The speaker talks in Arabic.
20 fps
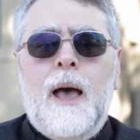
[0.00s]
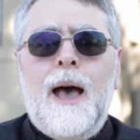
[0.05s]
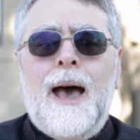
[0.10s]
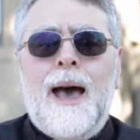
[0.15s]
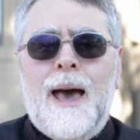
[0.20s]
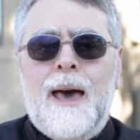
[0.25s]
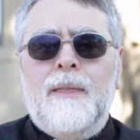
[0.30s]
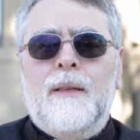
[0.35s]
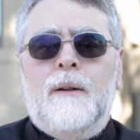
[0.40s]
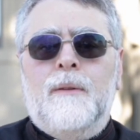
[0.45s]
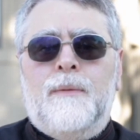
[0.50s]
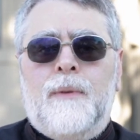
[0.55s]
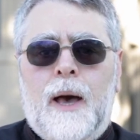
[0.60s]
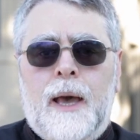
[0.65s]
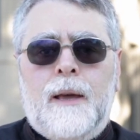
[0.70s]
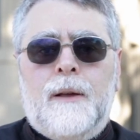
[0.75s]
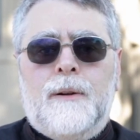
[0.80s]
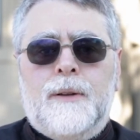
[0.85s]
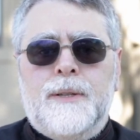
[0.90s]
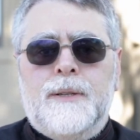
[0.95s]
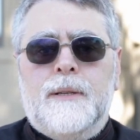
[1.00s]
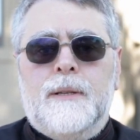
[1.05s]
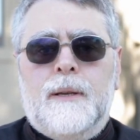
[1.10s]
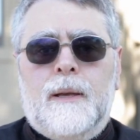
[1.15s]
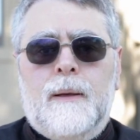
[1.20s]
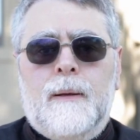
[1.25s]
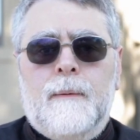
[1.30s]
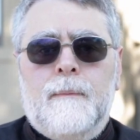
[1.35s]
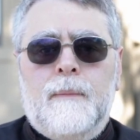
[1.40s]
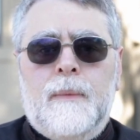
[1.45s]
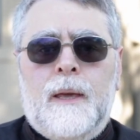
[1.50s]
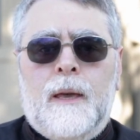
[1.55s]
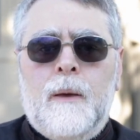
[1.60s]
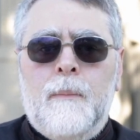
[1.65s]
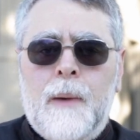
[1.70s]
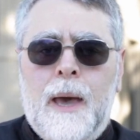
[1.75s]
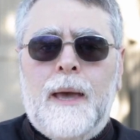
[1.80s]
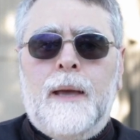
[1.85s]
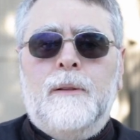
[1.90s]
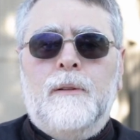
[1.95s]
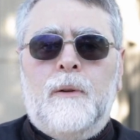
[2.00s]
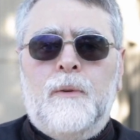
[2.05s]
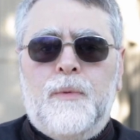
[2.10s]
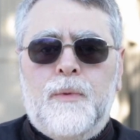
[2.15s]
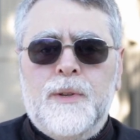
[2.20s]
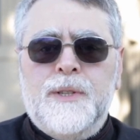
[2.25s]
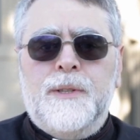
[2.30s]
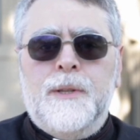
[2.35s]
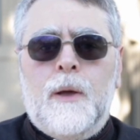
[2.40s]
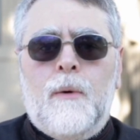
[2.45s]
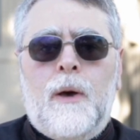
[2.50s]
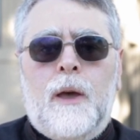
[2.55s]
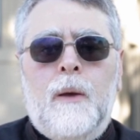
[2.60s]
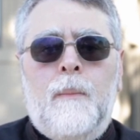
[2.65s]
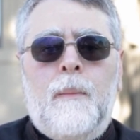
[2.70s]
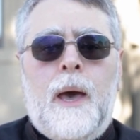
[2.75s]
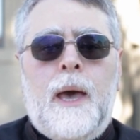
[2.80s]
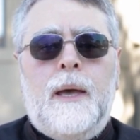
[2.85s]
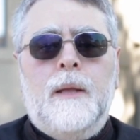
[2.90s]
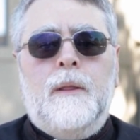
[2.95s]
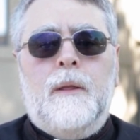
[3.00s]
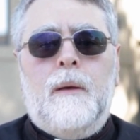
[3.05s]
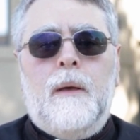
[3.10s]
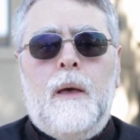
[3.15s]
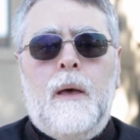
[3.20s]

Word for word: هذا الفيروس لحمايه انفسنا وحمايه